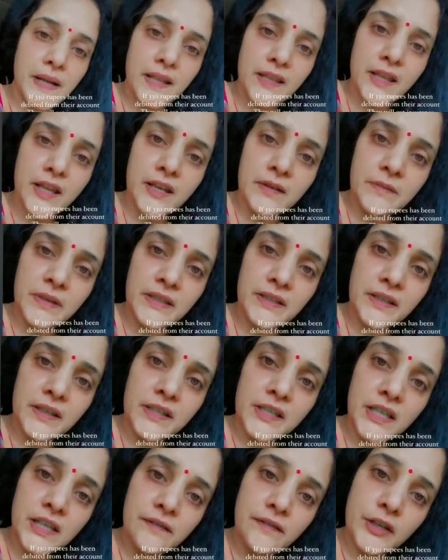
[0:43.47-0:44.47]

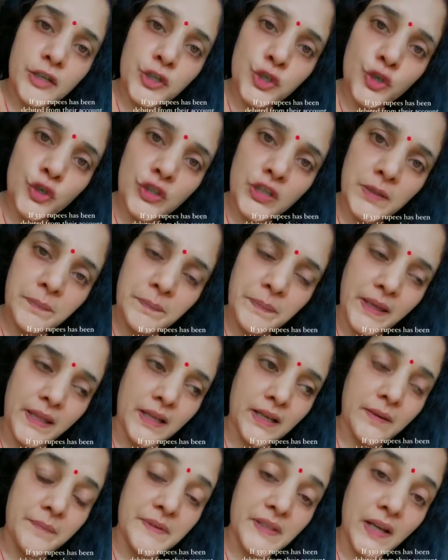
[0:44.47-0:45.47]
ప్రధానమంత్రి జీవన్ జ్యోతి
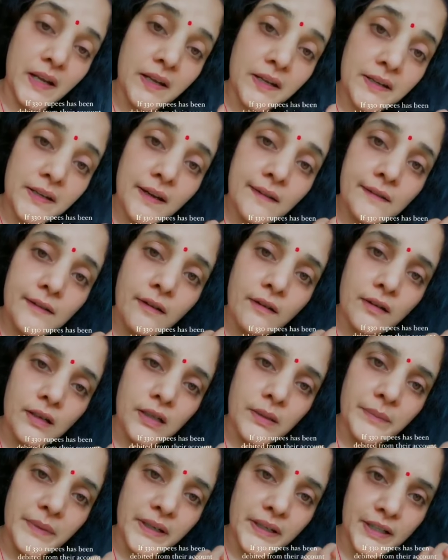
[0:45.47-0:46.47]
పథకం సెంట్రల్
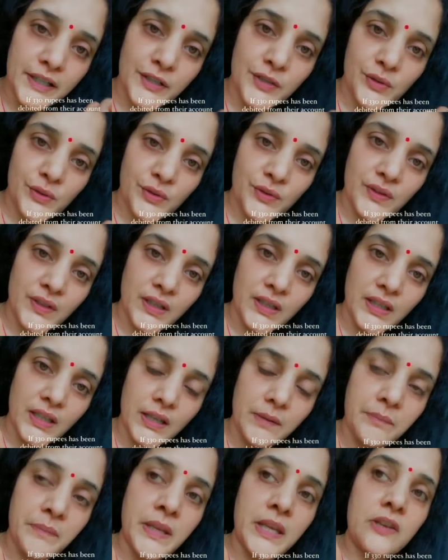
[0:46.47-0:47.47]
గవర్నమెంట్ ఇస్తుంది
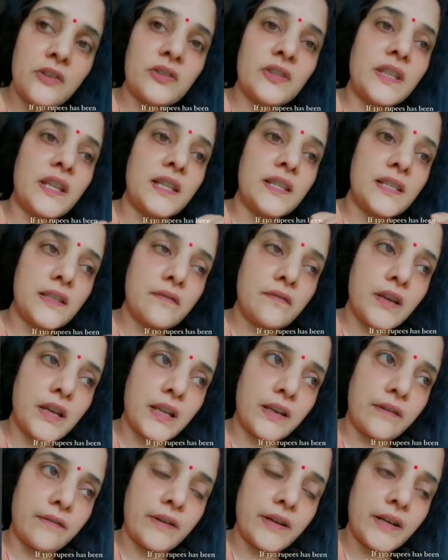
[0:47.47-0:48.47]
ఇది మీకు తెలిసిన
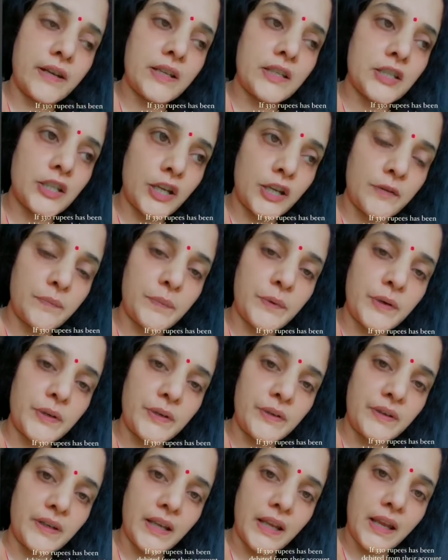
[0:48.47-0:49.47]
వారు ఎవరైనా
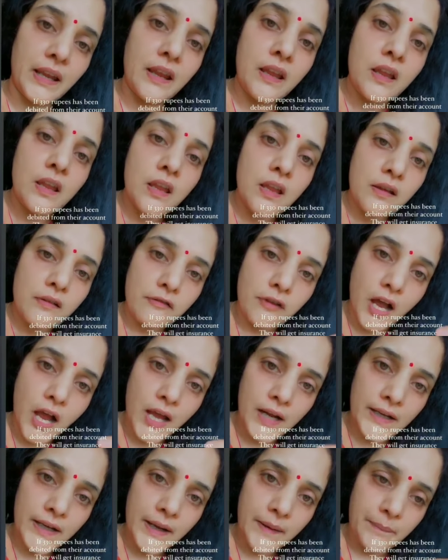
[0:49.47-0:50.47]
చనిపోయి ఉంటే
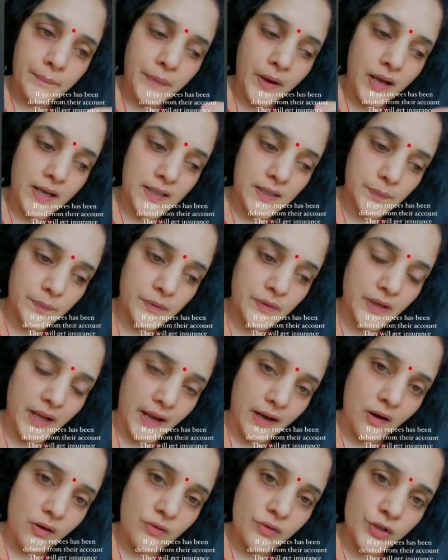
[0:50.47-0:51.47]
వారి
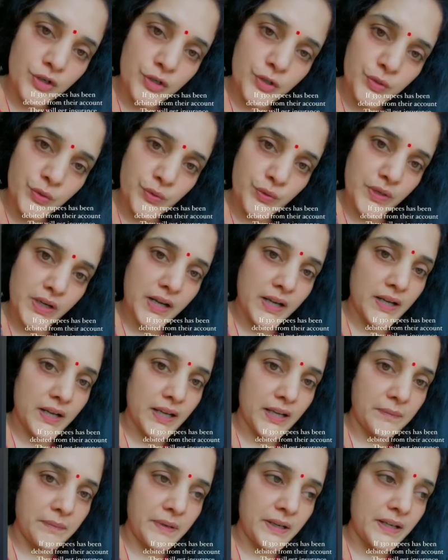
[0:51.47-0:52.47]
పాస్బుక్ అకౌంట్
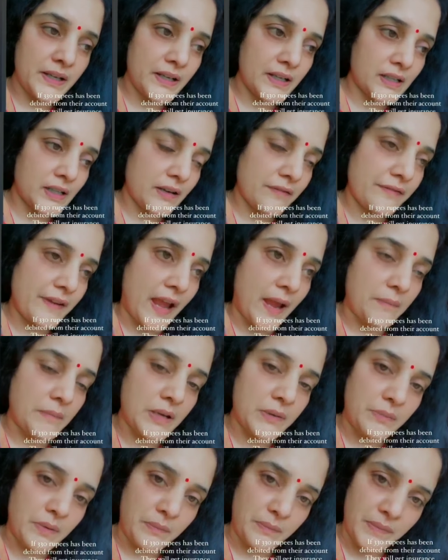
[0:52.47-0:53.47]
చూడండి ఇమీడియట్గా
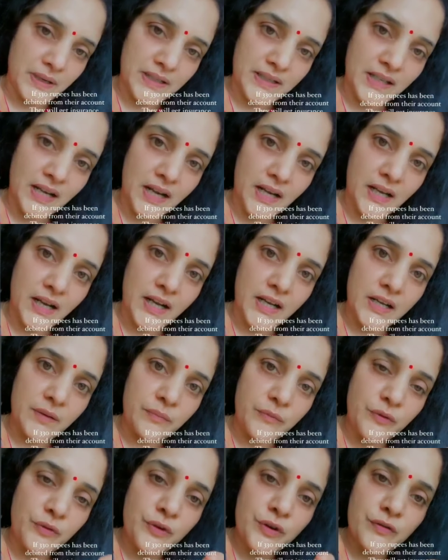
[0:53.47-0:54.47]
ఫ్యామిలీ మెంబర్స్ని
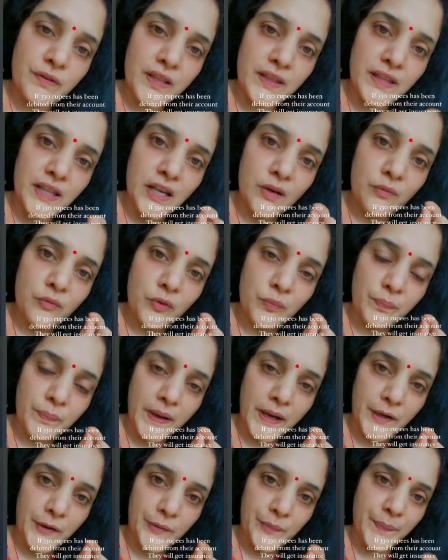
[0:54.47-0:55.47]
అడగండి మూడు వందల
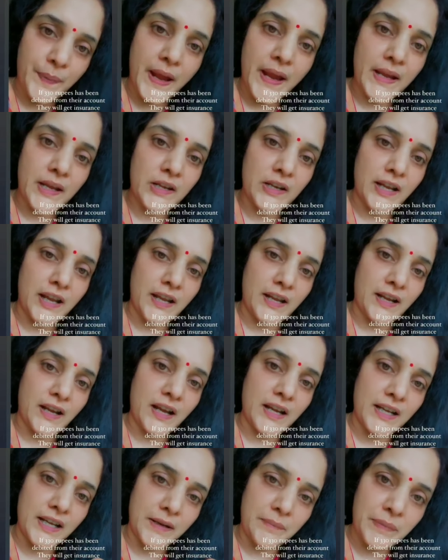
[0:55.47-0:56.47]
ముప్పై రూపాయలు
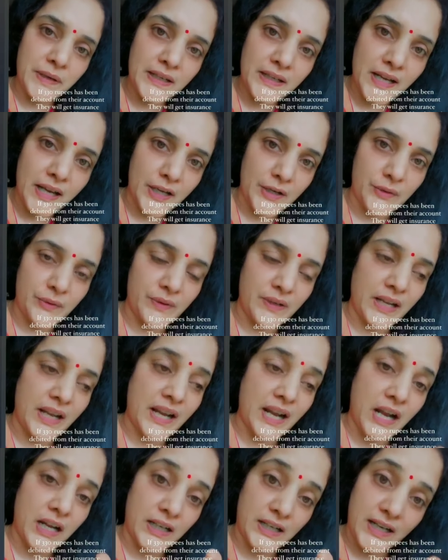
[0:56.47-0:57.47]
కనుక డెబిట్ అయి
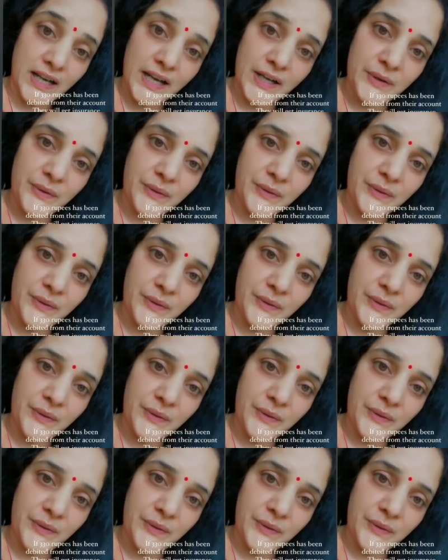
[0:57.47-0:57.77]
ఉంటే కట్